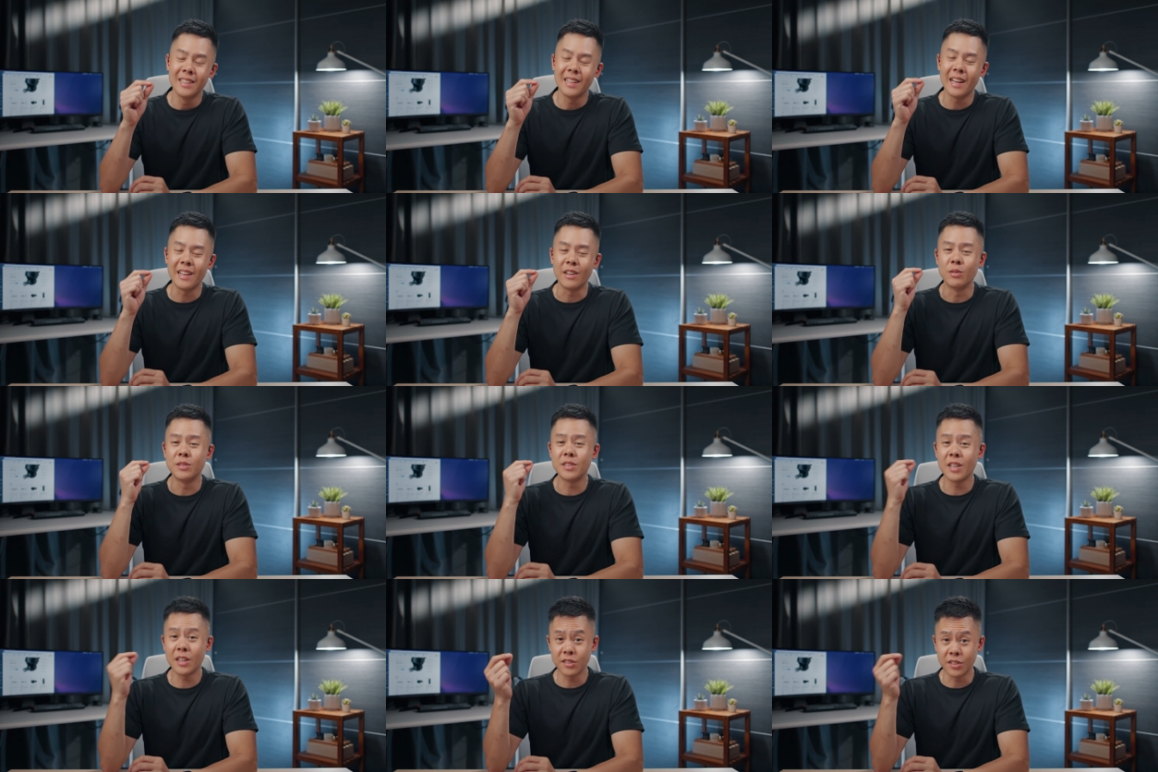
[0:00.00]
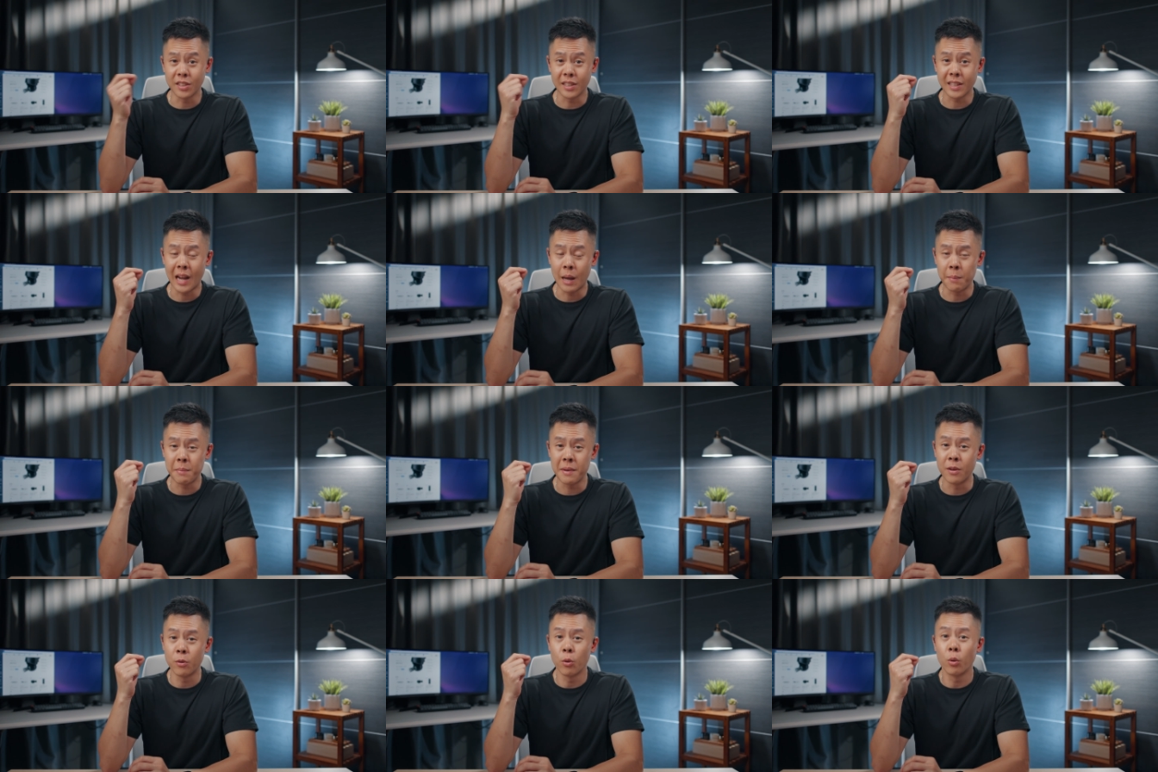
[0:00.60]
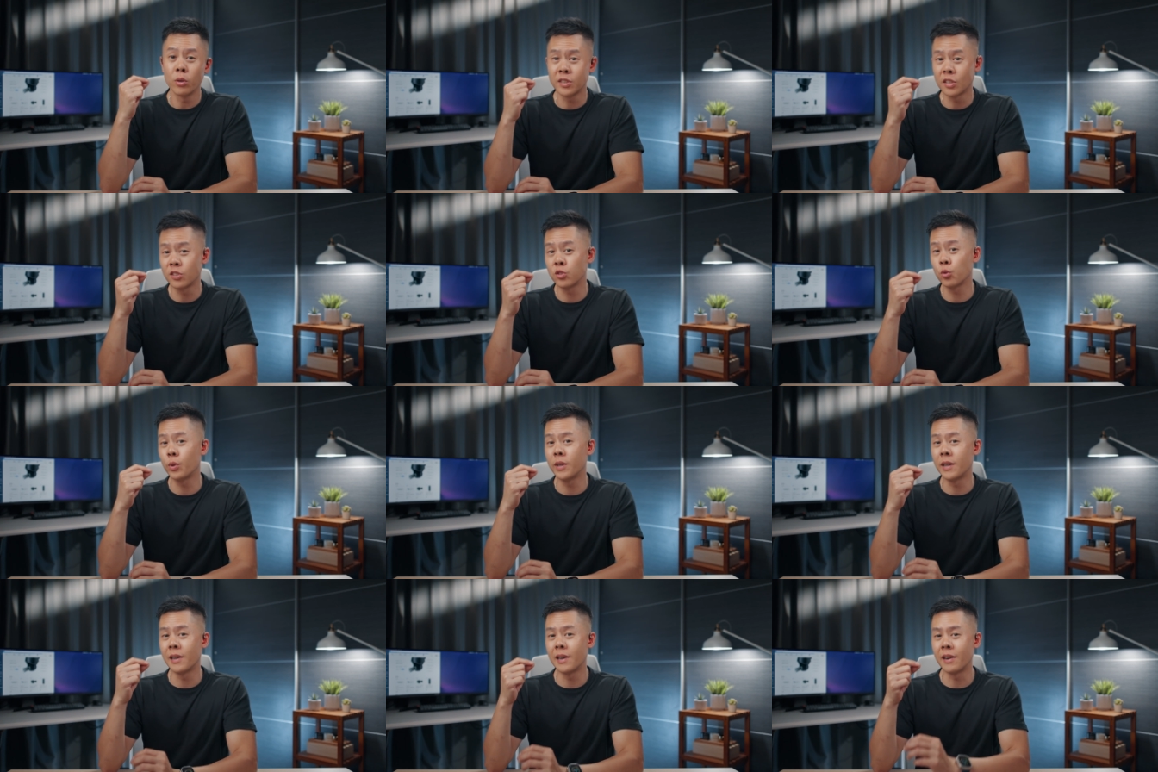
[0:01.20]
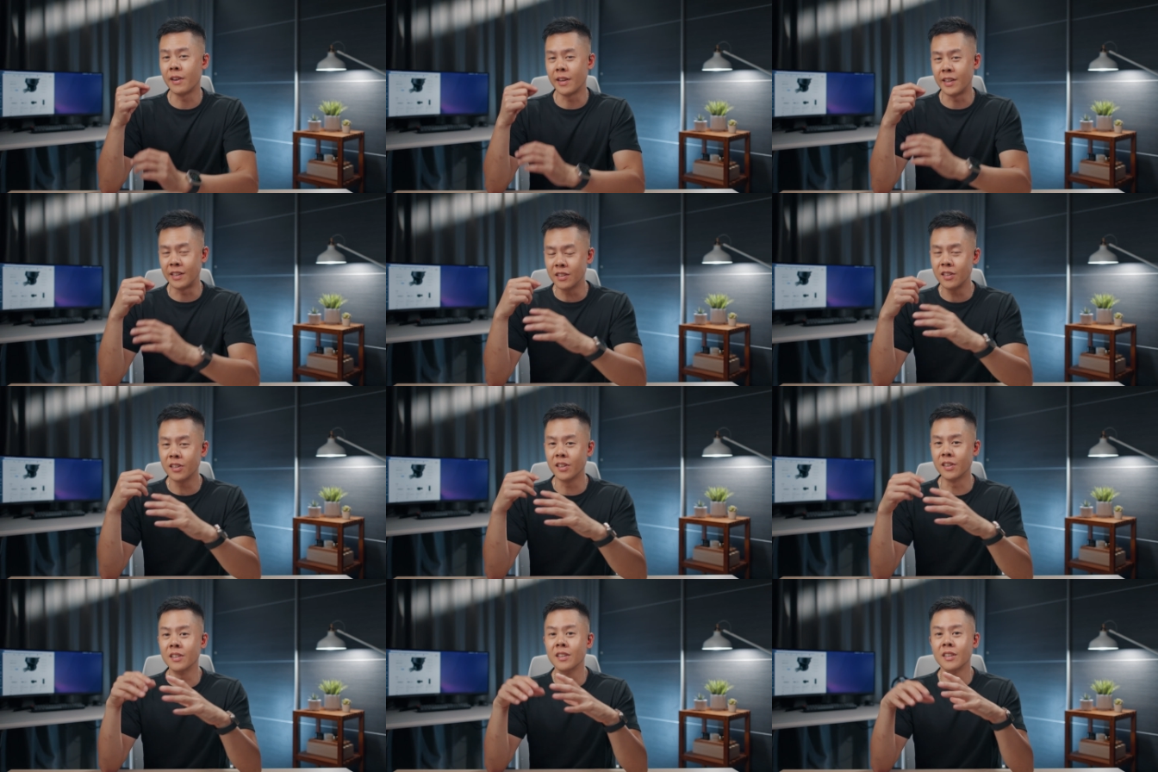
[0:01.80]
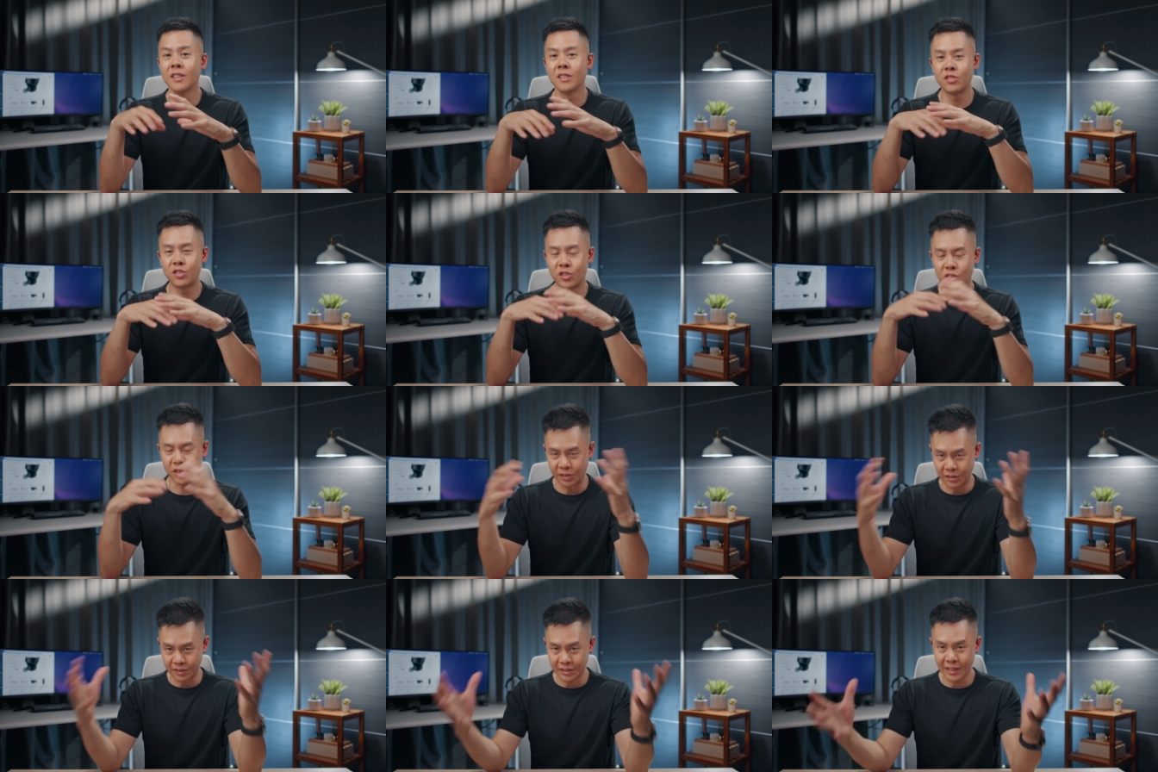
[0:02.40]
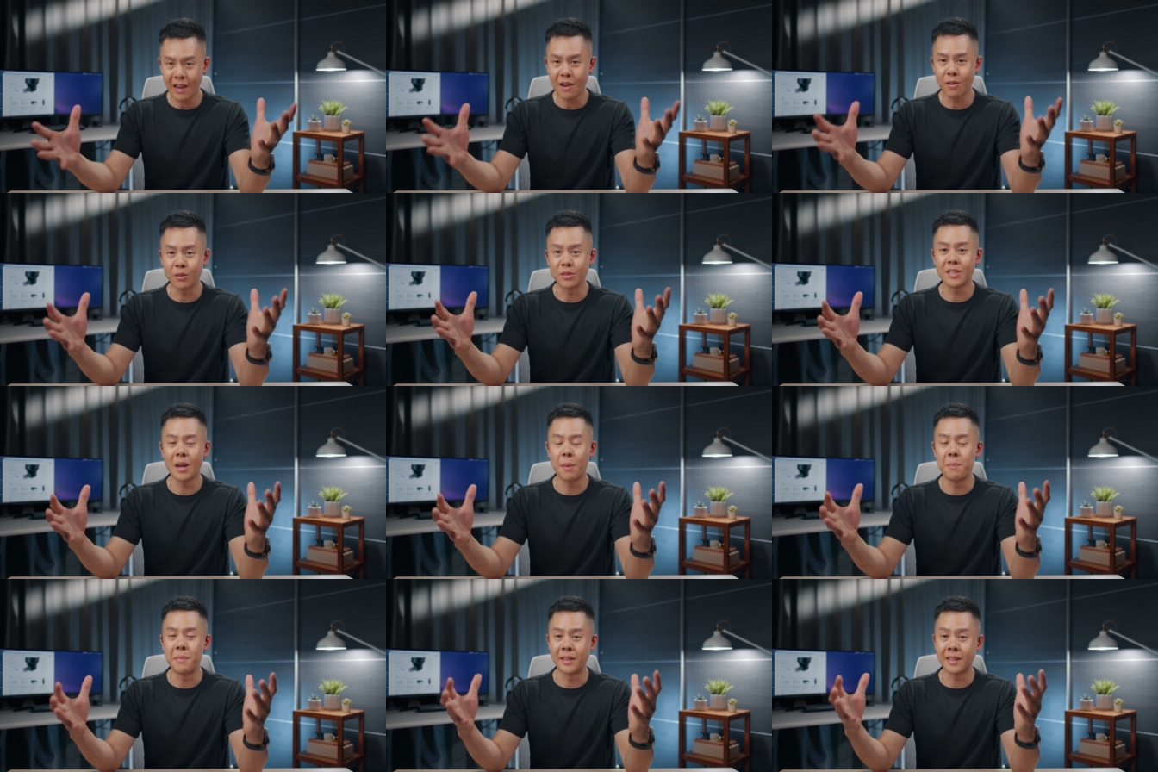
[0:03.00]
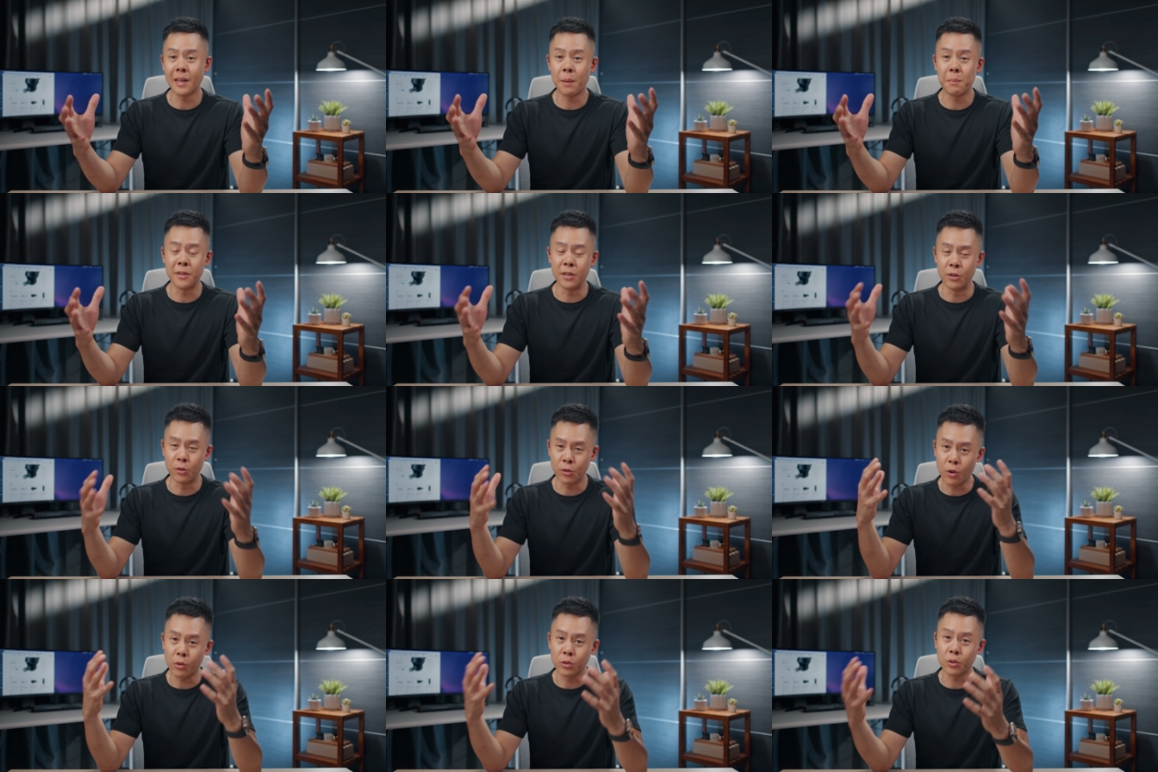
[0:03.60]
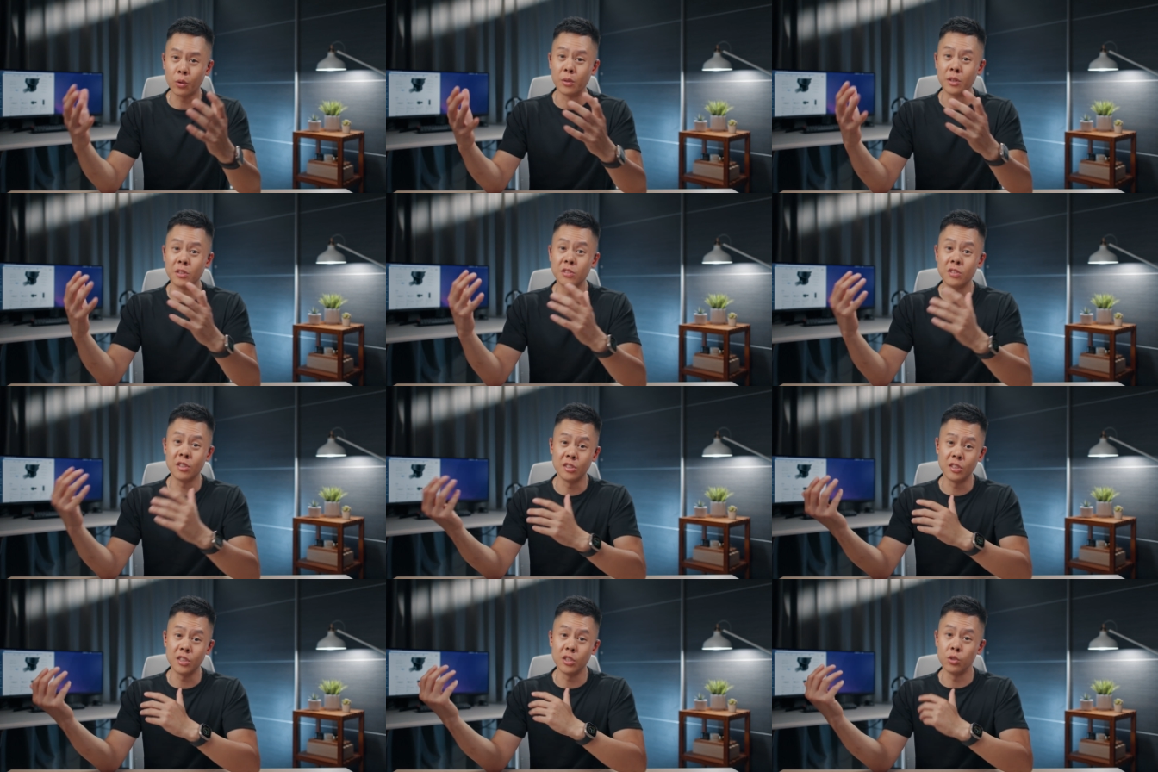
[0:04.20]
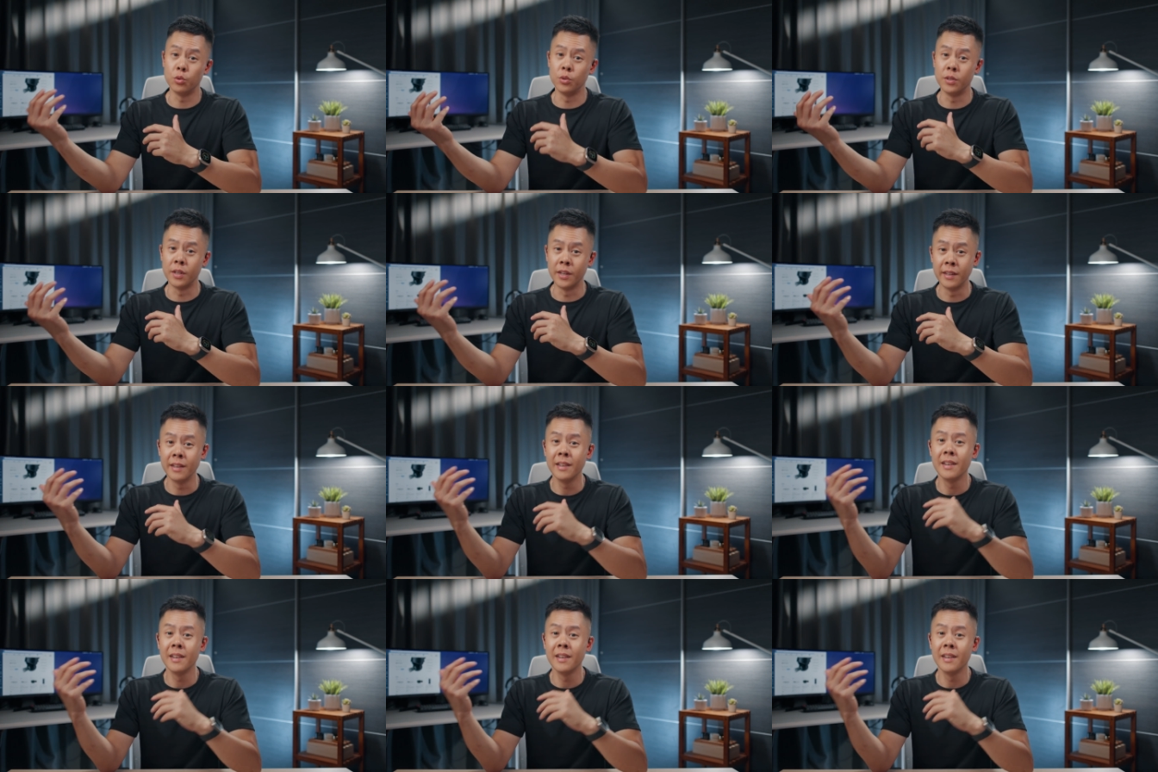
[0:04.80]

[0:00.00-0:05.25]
那有这样子的改变，我想是为了要迎合整套产品它们有共同的设计语言。